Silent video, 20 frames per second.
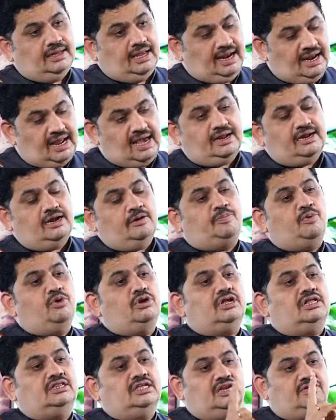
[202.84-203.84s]
எல்லாம் எங்கேன்னு
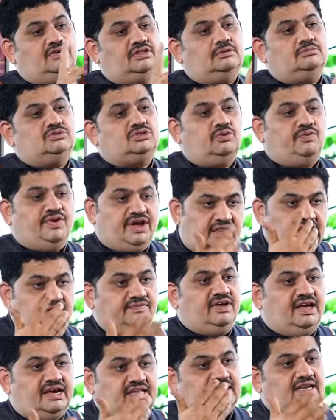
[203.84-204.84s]
போட்டு அந்த இருபது நிமிஷம் வே
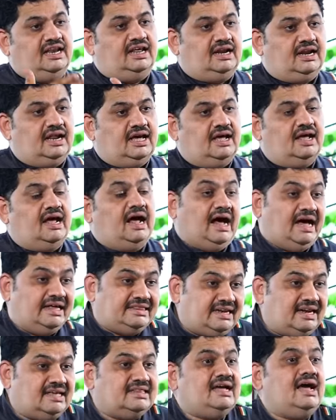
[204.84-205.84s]
வேகுது இல்லைங்களா
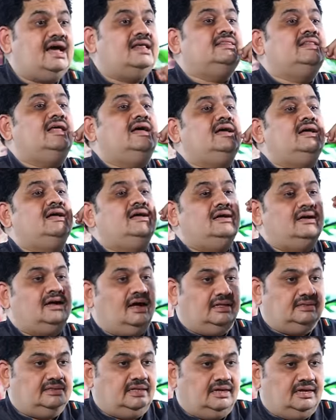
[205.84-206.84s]
அதில் தான் அந்த
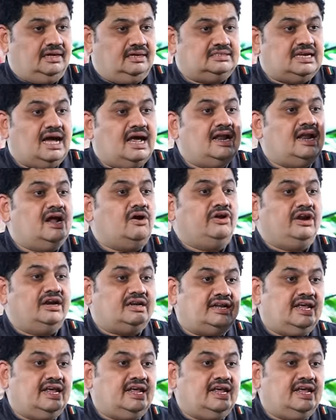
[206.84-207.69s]
அந்த சால்னாவுடைய